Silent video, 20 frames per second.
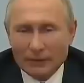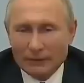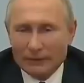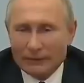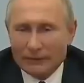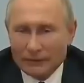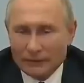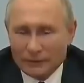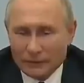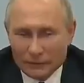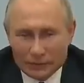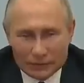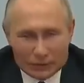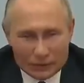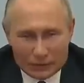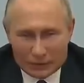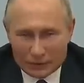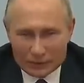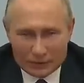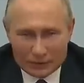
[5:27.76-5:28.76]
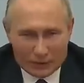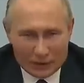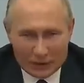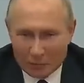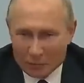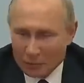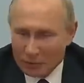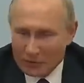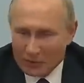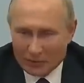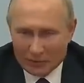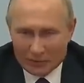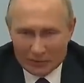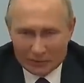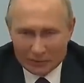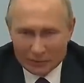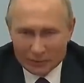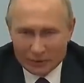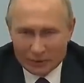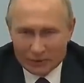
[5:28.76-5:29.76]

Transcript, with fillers: а все страны постсоветского